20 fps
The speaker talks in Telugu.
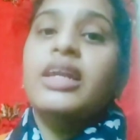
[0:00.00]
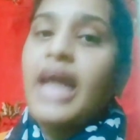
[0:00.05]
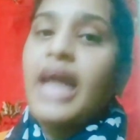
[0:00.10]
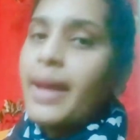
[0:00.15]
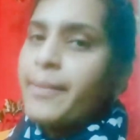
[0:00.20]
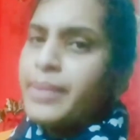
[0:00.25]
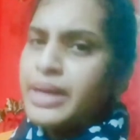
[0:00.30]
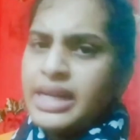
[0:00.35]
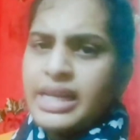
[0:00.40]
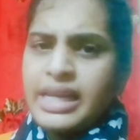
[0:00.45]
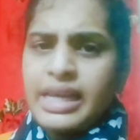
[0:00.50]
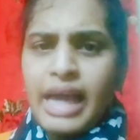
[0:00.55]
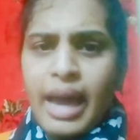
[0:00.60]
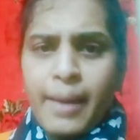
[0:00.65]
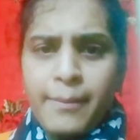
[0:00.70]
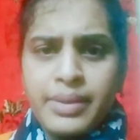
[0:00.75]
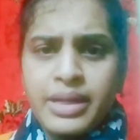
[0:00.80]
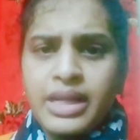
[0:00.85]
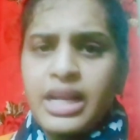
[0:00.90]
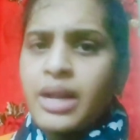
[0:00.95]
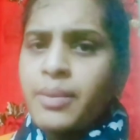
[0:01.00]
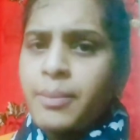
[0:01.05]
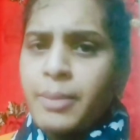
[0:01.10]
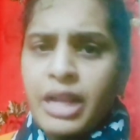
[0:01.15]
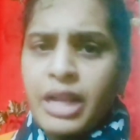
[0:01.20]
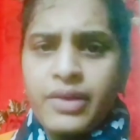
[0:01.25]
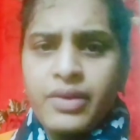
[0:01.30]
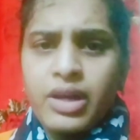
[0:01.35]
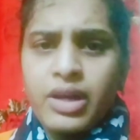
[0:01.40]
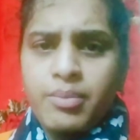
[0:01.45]
డయాబెటిక్ క్యాపిటల్ అని
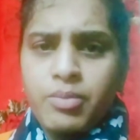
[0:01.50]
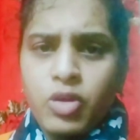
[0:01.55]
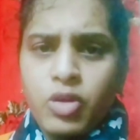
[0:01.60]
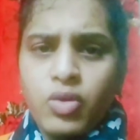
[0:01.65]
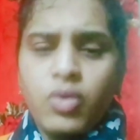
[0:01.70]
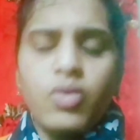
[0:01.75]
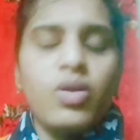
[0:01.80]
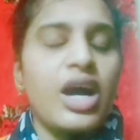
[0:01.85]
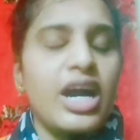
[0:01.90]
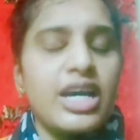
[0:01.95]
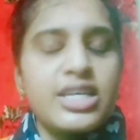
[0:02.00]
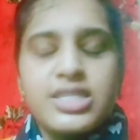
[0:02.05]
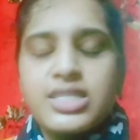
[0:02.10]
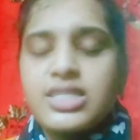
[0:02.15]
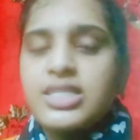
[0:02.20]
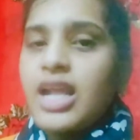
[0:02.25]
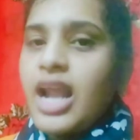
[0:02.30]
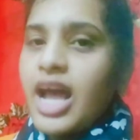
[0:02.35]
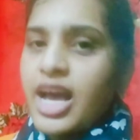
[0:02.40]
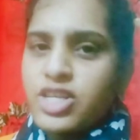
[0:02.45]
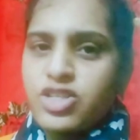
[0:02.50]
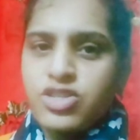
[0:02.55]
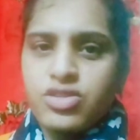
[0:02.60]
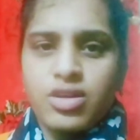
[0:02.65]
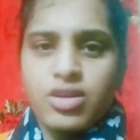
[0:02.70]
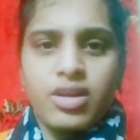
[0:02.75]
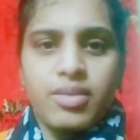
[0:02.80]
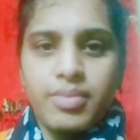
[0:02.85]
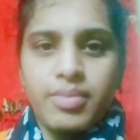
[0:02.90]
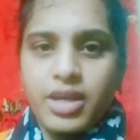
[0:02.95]
పిలవడంలో అస్సలు
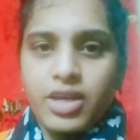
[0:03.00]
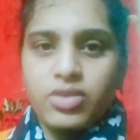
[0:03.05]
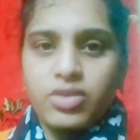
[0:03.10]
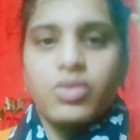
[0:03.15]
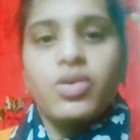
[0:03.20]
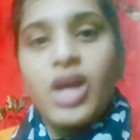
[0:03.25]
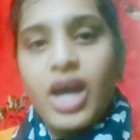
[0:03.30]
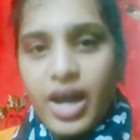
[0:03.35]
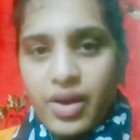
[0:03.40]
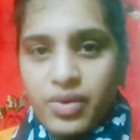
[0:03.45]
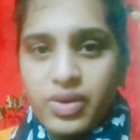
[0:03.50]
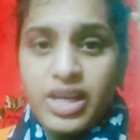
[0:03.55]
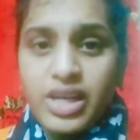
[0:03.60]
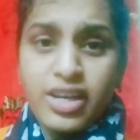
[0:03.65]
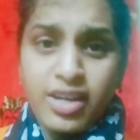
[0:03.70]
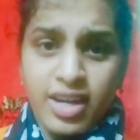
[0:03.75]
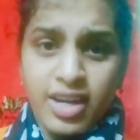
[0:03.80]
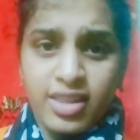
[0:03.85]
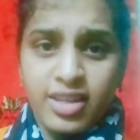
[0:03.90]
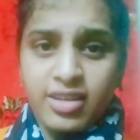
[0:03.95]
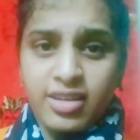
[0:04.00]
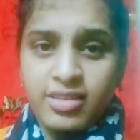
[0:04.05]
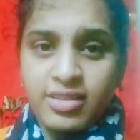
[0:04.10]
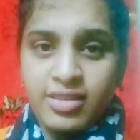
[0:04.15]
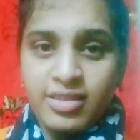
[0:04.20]
ఆశ్చర్యం లేదు అవునా కదా